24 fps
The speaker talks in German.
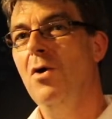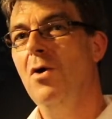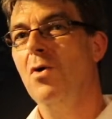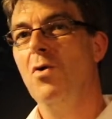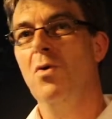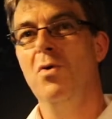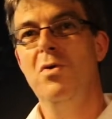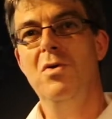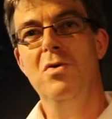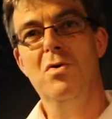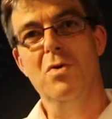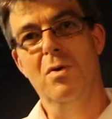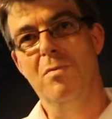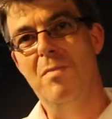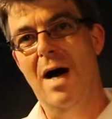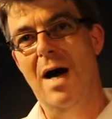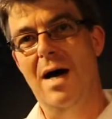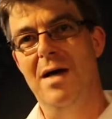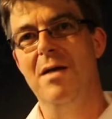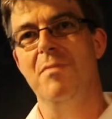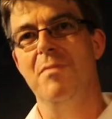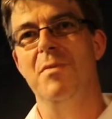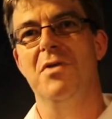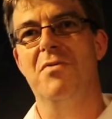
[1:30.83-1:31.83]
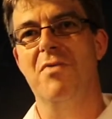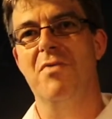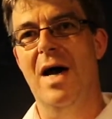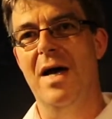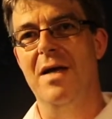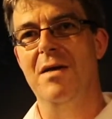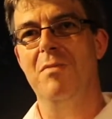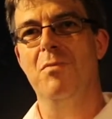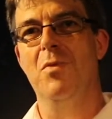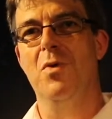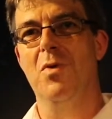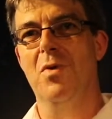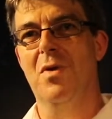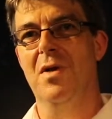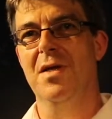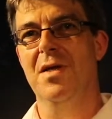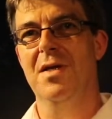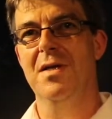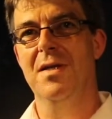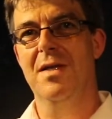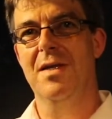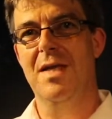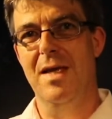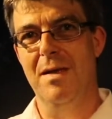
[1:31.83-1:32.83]
rund um alle mit Wein
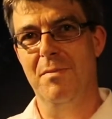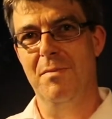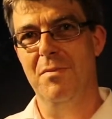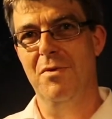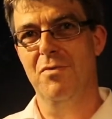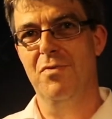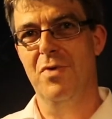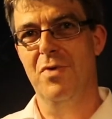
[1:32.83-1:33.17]
möglichen Themen